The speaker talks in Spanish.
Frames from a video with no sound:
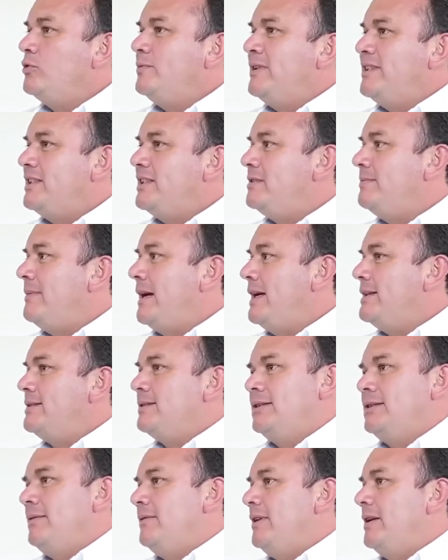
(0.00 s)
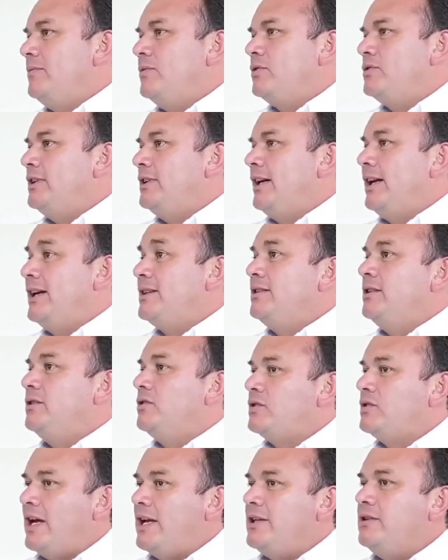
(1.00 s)
unos meses más, hablamos de casi
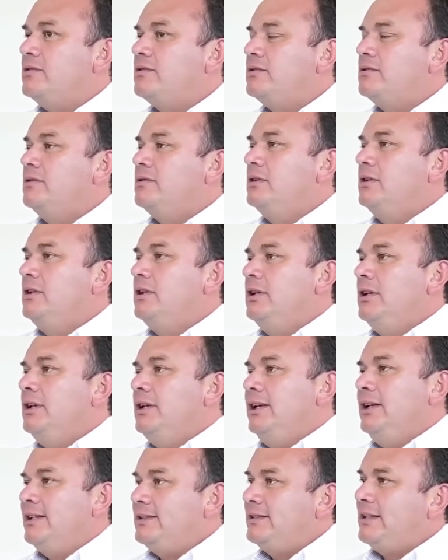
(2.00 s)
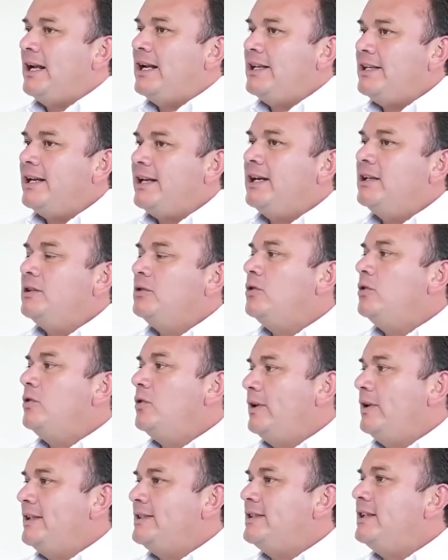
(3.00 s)
dos años, estará llegando
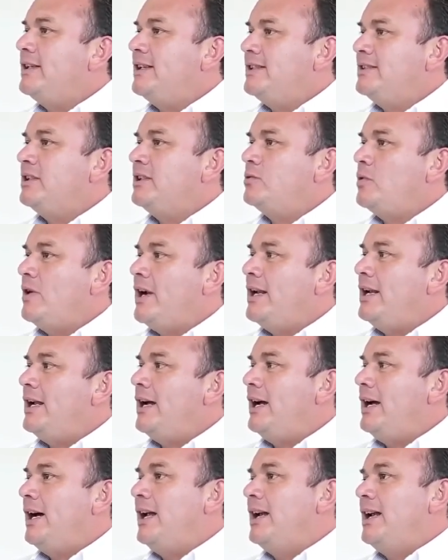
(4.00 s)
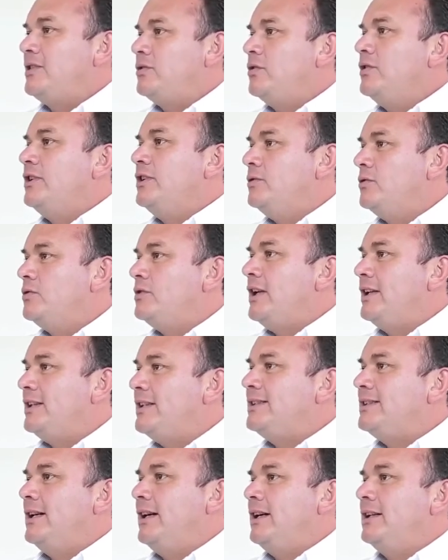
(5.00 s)
lo que es el gas natural a la zona industrial
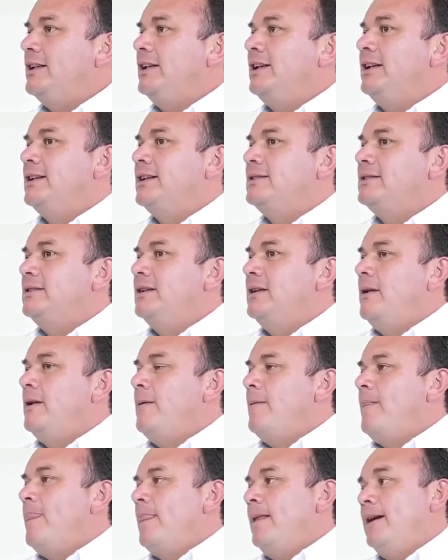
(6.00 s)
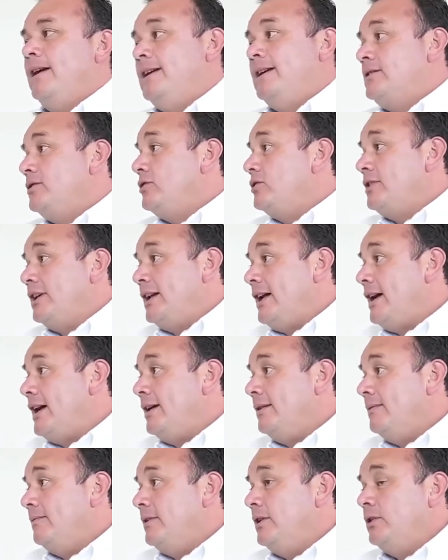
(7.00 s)
de Zacatecas. Esto
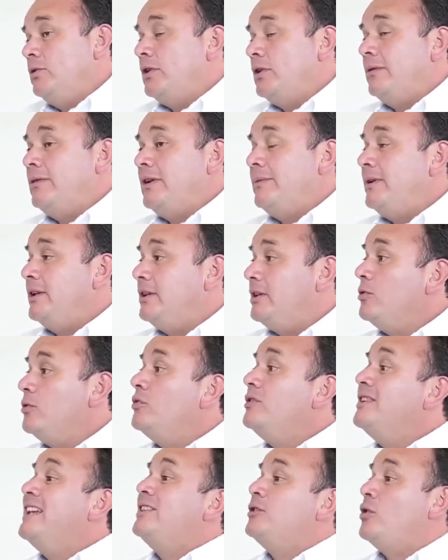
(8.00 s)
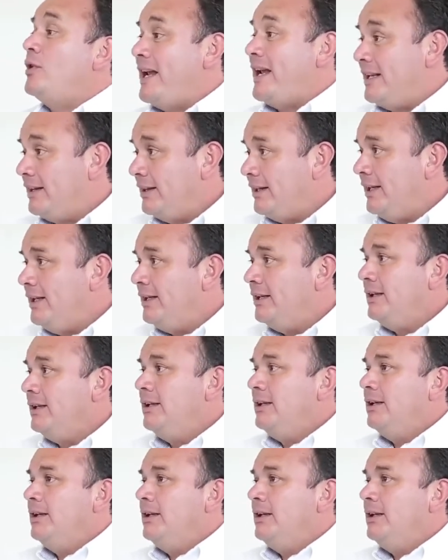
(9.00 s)
será indudablemente un detonante